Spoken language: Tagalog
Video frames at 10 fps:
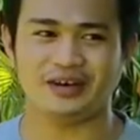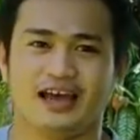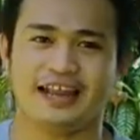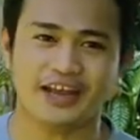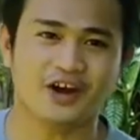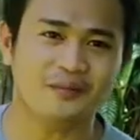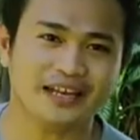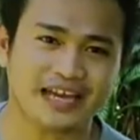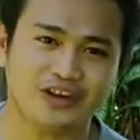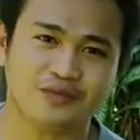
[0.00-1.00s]
at and I hope ay
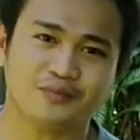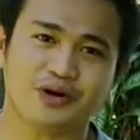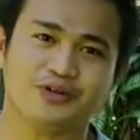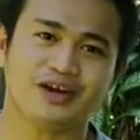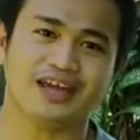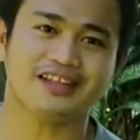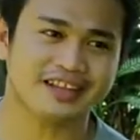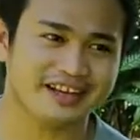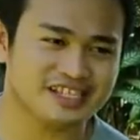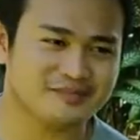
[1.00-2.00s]
nagkaroon po kayo ng
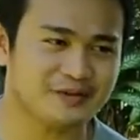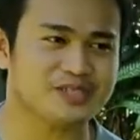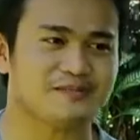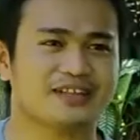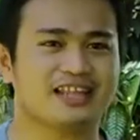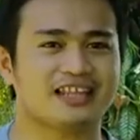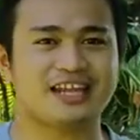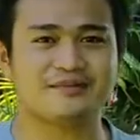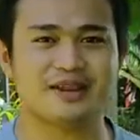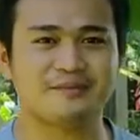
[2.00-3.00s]
interest po sa
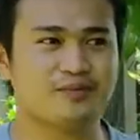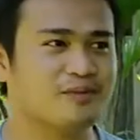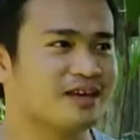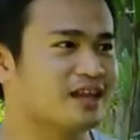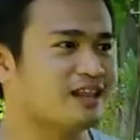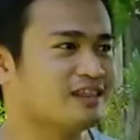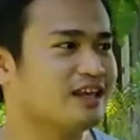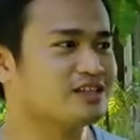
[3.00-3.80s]
pagtatanim ng pumigrante.